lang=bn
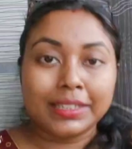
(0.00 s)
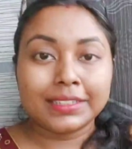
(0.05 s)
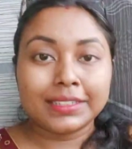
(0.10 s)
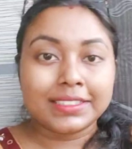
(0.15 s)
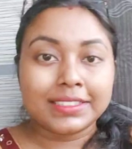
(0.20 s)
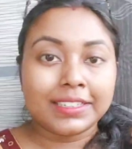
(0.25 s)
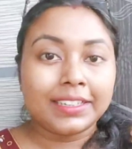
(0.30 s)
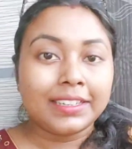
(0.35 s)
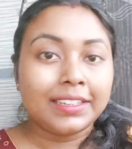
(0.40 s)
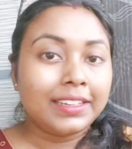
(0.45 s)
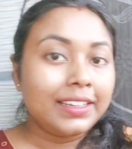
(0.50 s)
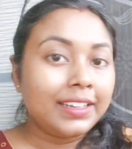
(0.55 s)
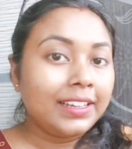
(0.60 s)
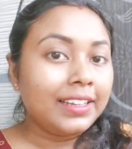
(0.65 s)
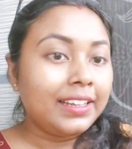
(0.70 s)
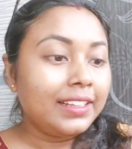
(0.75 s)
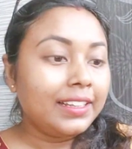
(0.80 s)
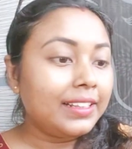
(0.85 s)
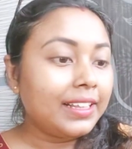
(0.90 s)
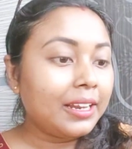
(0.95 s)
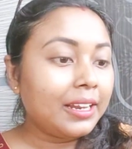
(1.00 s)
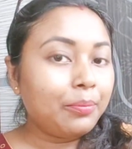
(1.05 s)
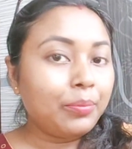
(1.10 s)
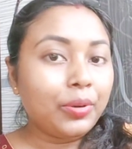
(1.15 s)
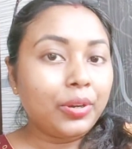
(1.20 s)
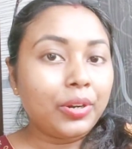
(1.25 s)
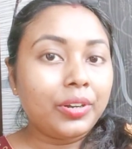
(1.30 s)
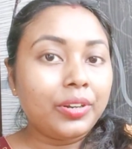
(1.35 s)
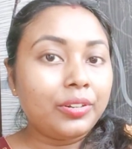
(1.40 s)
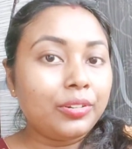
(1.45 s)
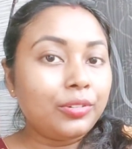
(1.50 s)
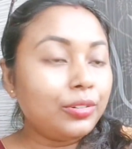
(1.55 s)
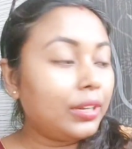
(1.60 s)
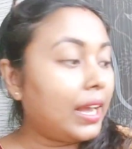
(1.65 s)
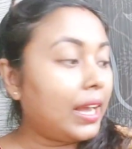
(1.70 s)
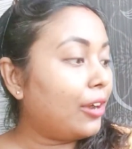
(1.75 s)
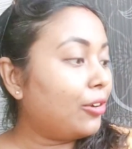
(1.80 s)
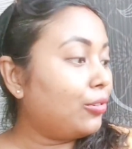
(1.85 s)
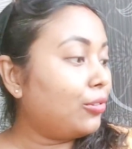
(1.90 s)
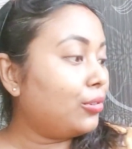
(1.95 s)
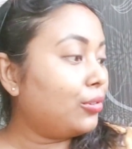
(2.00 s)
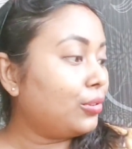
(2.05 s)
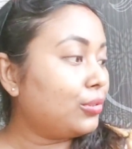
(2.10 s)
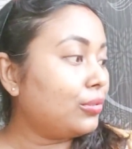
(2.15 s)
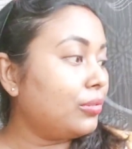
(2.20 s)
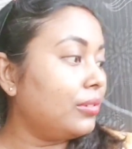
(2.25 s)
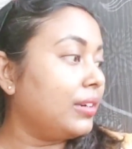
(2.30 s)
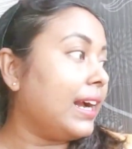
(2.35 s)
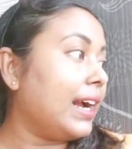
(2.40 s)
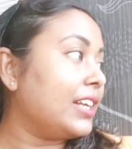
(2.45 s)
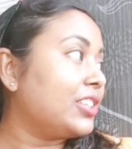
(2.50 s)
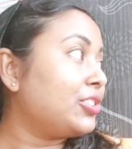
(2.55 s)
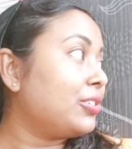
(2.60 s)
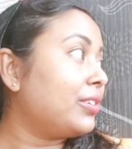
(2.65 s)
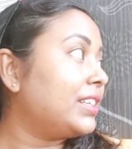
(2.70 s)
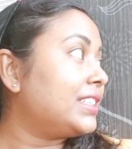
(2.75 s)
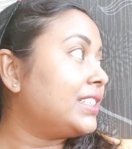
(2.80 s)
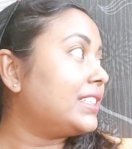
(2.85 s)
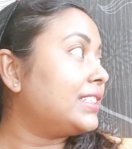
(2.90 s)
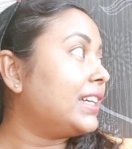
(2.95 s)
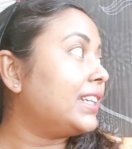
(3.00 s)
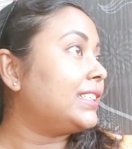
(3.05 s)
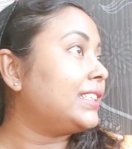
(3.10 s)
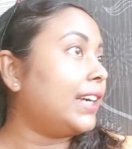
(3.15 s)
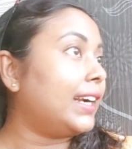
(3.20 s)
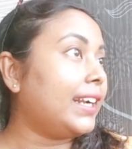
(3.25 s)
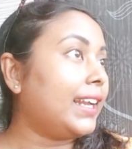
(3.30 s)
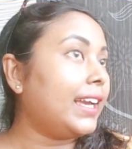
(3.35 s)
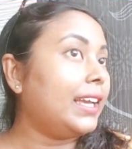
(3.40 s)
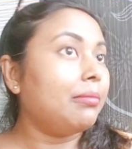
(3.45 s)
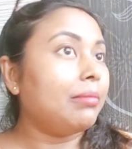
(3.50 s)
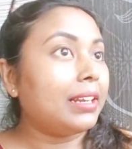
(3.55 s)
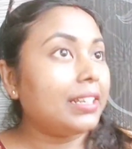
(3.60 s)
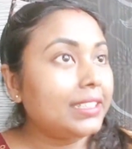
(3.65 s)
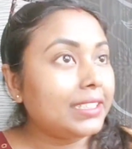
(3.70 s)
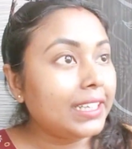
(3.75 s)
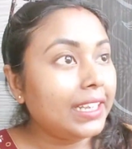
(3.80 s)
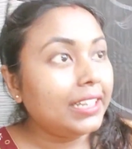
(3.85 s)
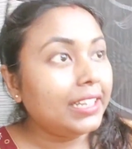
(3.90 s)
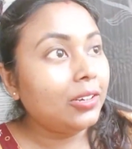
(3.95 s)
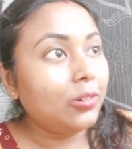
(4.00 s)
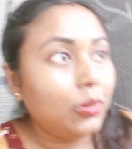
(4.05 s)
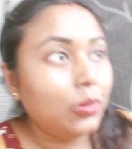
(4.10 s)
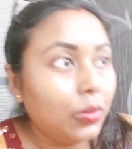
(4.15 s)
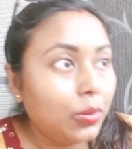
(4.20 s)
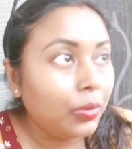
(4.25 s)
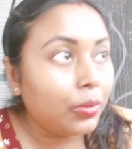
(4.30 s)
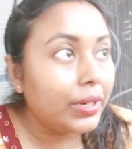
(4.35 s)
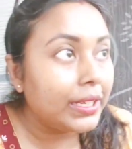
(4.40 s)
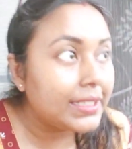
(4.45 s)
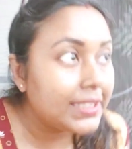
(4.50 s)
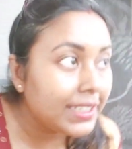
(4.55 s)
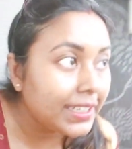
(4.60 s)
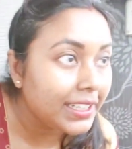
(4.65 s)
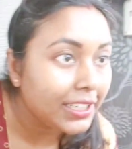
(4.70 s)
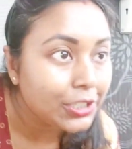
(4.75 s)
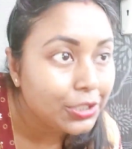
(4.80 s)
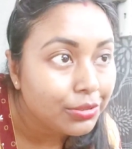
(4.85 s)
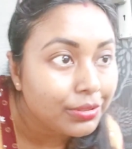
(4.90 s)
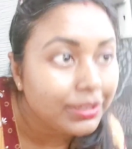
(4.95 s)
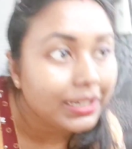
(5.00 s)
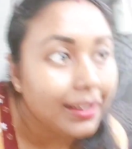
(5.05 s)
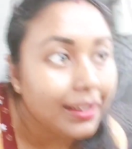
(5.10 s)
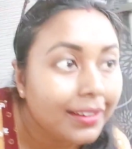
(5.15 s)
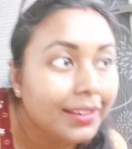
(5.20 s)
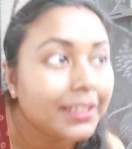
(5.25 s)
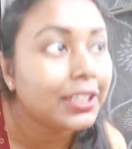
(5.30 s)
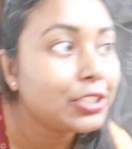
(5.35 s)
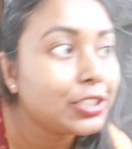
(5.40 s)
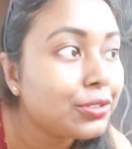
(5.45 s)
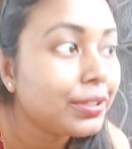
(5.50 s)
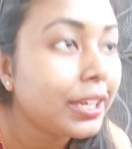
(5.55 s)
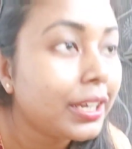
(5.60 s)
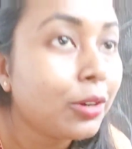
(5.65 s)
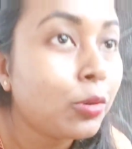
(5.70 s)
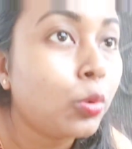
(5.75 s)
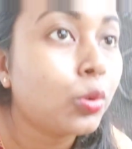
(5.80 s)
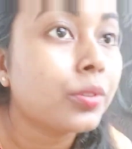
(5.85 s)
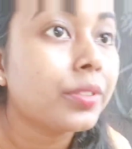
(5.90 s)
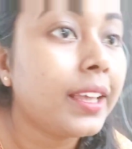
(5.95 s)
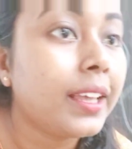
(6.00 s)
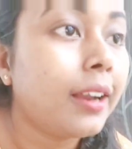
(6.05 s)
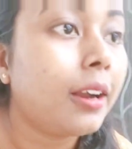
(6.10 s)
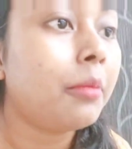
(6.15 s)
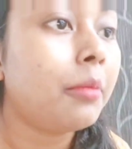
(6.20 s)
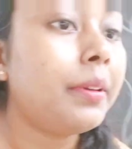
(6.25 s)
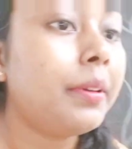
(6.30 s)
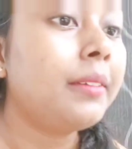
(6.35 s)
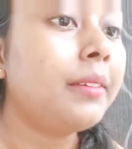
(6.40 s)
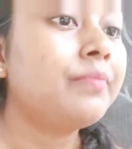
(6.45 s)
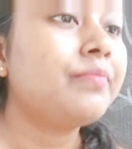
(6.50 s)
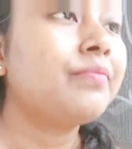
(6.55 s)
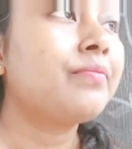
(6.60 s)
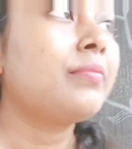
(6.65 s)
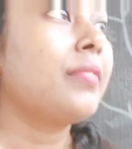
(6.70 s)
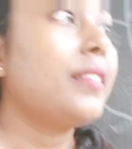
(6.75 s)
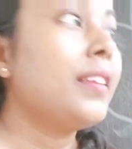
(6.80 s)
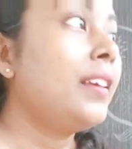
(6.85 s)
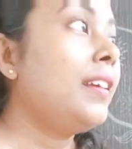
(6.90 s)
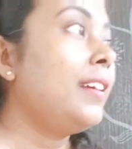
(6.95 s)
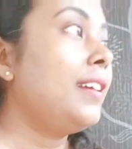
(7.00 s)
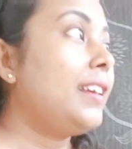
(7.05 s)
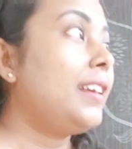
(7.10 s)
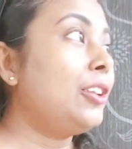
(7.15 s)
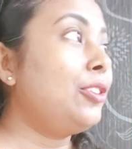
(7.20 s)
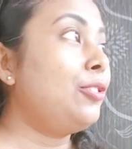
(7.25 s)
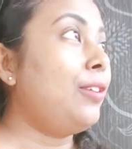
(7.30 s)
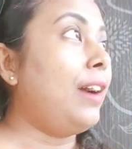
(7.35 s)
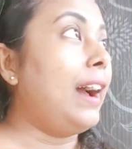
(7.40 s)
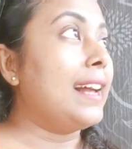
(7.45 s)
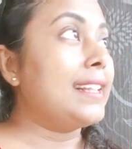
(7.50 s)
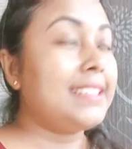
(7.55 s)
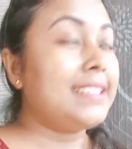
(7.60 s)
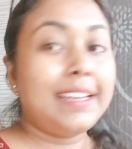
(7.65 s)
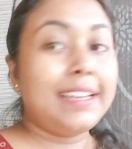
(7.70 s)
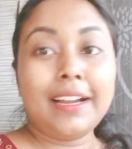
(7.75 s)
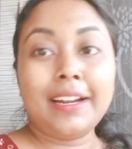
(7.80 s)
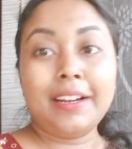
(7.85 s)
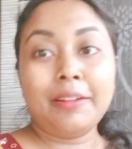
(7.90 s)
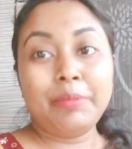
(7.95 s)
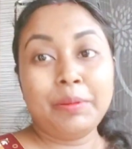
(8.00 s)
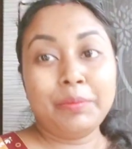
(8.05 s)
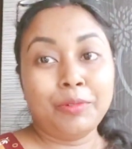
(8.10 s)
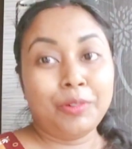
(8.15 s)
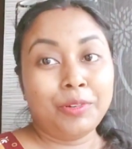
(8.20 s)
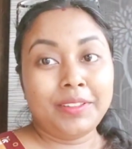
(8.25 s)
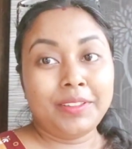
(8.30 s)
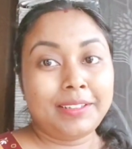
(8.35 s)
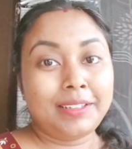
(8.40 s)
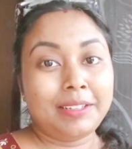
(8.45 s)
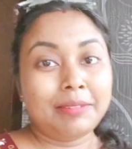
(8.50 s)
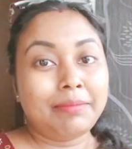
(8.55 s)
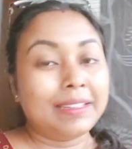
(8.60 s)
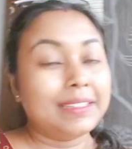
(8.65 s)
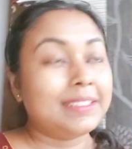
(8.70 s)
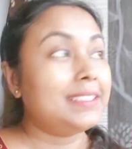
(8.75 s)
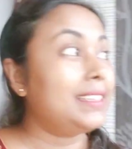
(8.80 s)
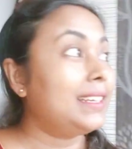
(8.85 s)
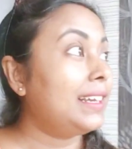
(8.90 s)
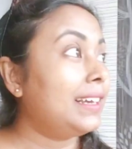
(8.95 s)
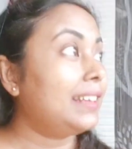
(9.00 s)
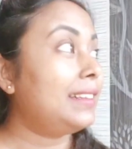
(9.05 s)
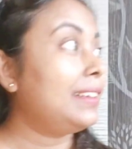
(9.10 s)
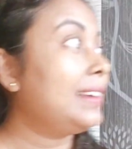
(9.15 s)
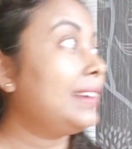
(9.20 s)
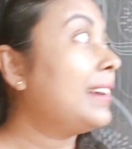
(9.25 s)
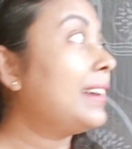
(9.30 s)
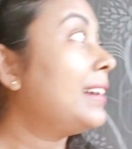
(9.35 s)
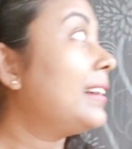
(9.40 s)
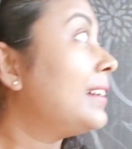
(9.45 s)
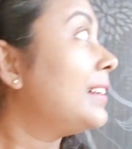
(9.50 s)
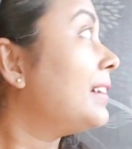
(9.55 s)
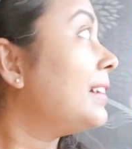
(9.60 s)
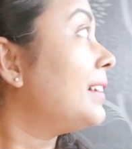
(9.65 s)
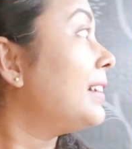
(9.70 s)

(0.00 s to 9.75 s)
বেরিয়েছে তারপর আরও নতুন গাছ হয়েছে যার ছাটাই বাছাই করেছি কিছুটা কিছুটা করতে হবে কিন্তু আজকে আর আমি মন দিতে পারছি না এদিকে